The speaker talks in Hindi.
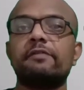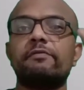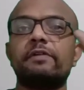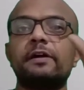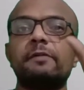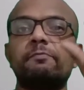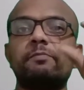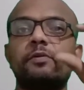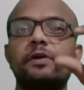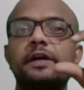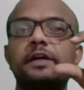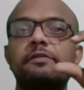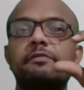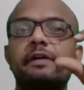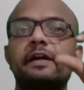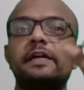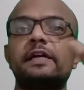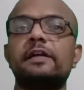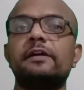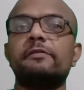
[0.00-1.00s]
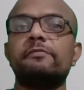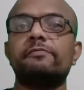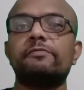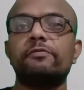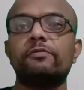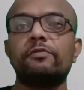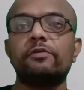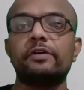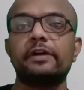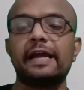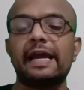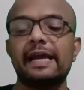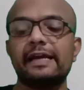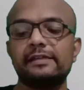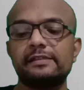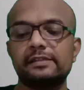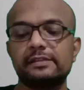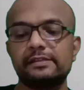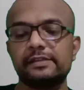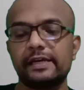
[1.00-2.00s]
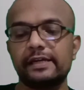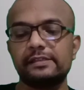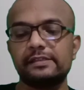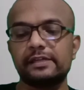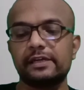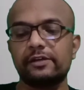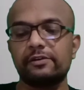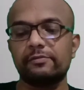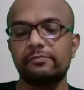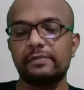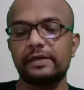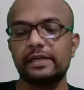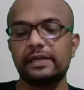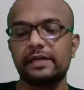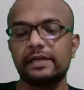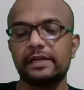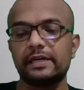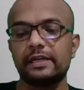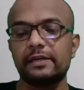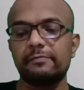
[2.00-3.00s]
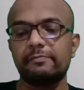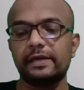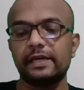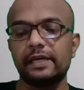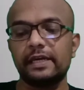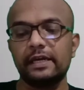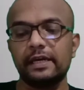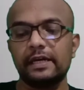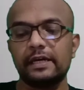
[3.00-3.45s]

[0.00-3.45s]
1.24 एक्सरसाइज के नोमरिकल भी